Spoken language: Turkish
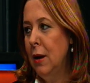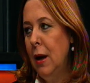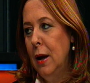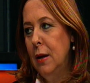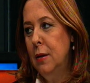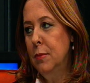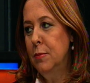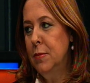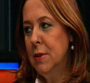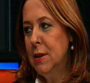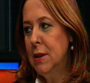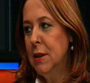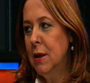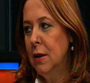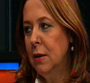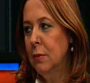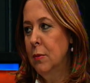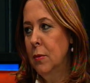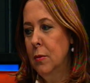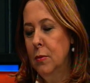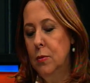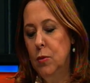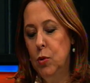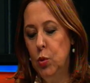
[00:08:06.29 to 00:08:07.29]
Yani bize
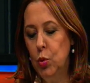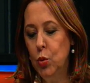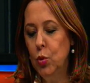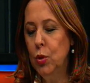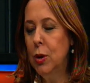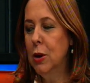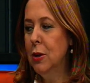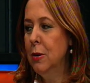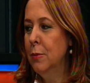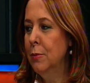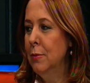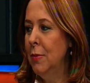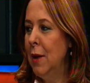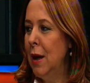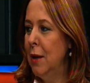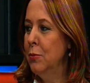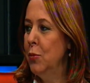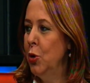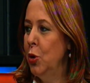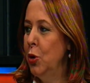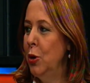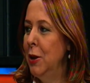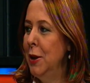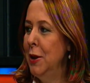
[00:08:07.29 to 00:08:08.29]
duralım
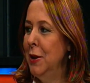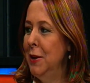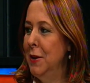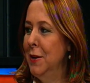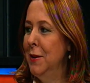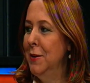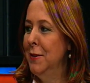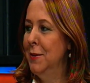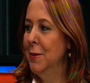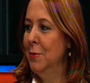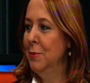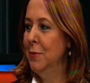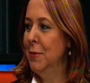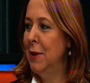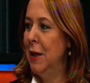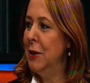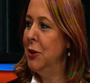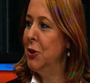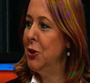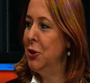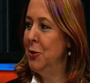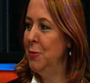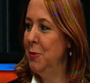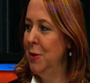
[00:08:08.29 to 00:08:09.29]
ben böyle iyiydim,
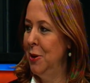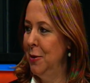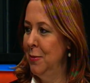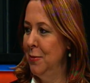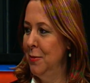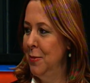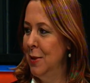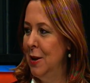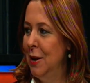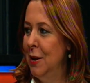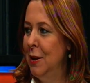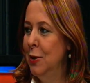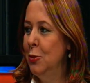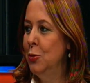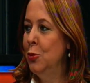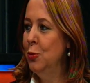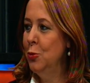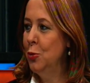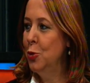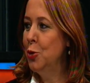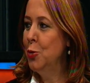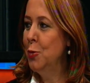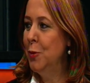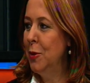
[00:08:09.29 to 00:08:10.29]
değişmeyeyim,
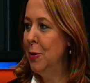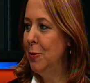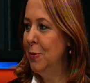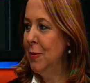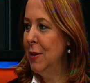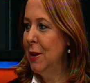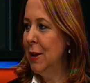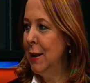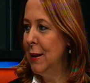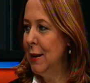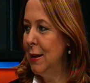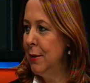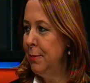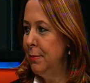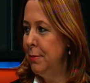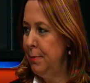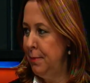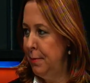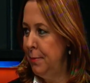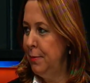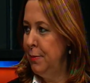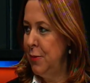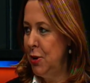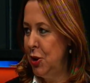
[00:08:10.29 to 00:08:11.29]
dönüşmeyeyim diye
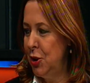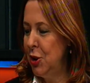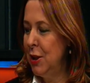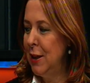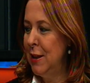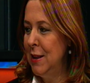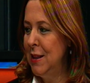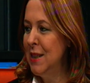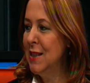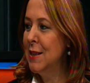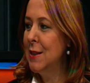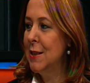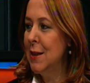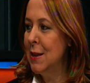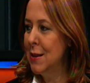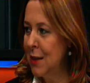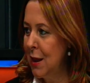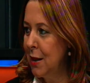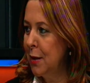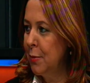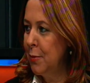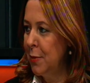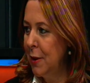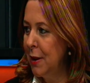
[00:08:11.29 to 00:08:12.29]
bir şeyi
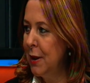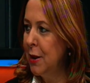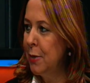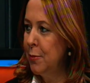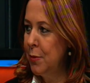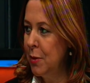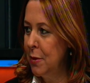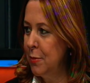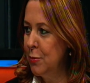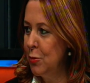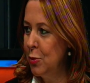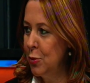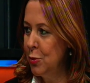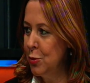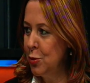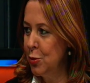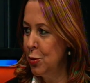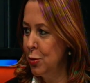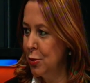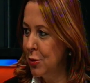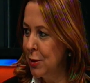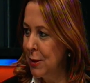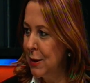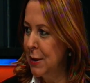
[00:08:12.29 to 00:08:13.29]
istesek bile yapamıyoruz.
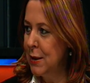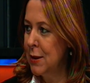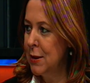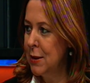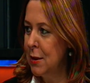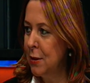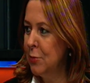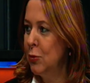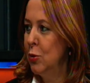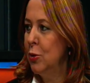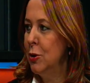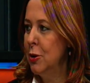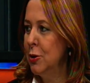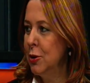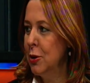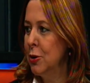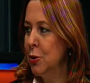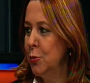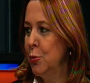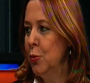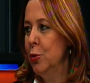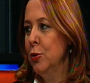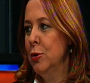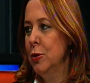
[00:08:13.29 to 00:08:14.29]
Çünkü sistem öyle
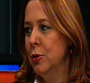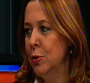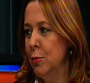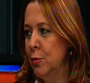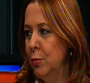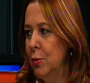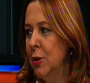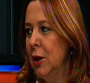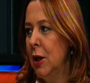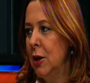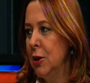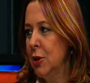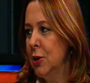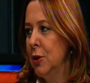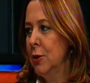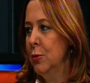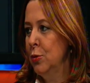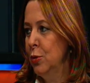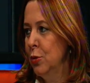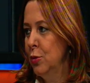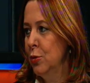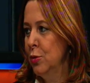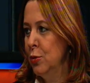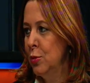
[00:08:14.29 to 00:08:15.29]
çalışmıyor. Nasıl
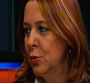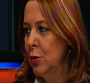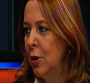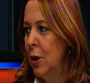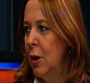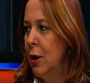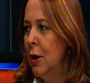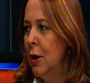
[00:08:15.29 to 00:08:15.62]
yaşlanıyoruz?